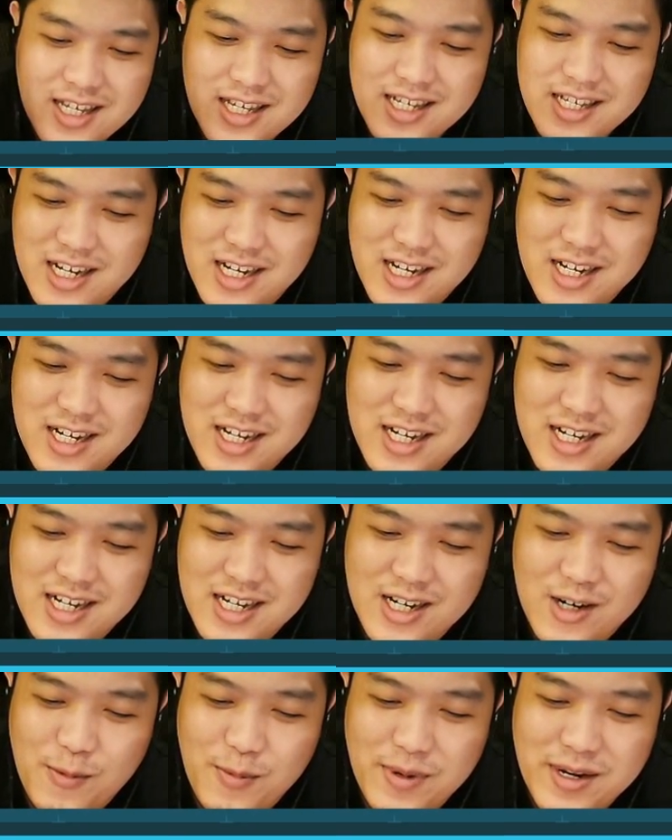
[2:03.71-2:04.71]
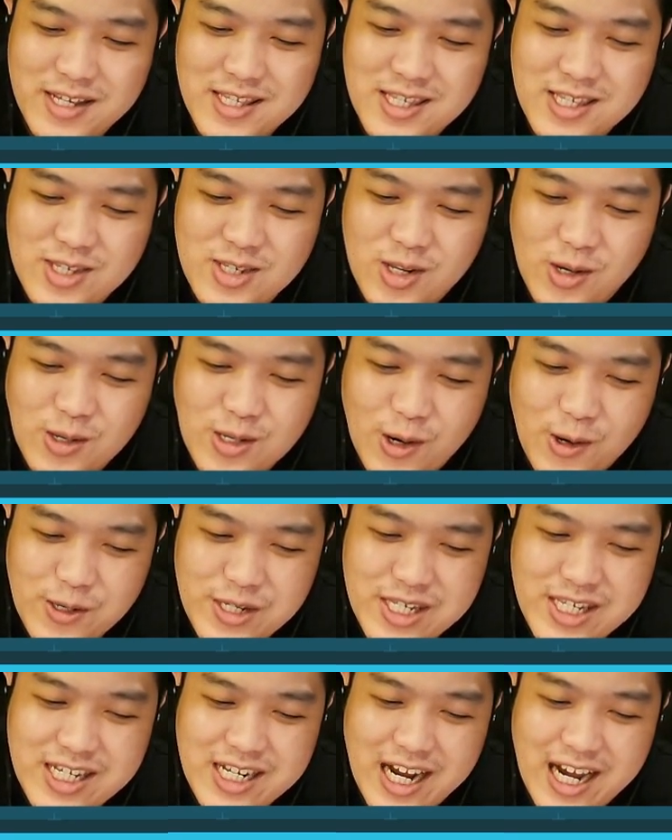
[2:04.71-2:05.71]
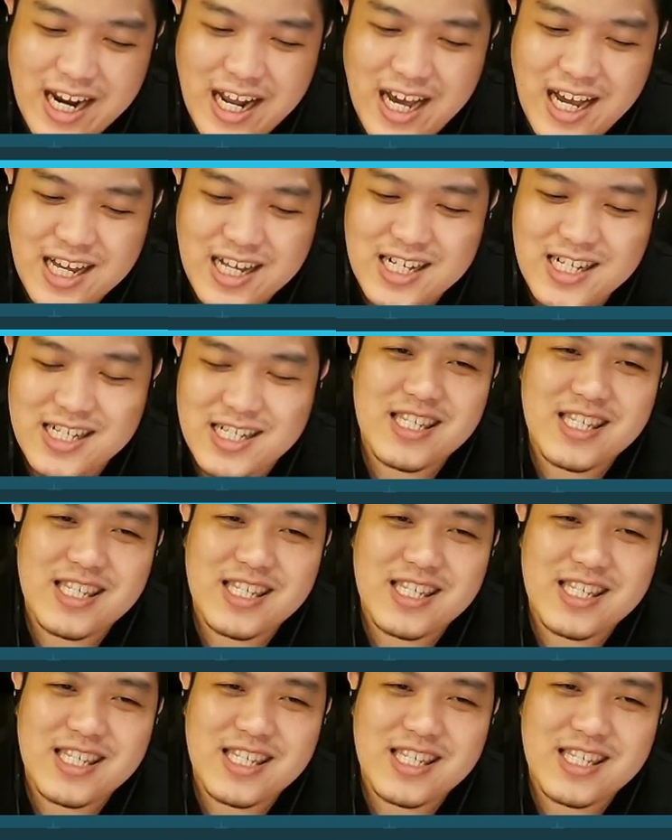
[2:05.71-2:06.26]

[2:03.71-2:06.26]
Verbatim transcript: 这个我们的重头戏来啦！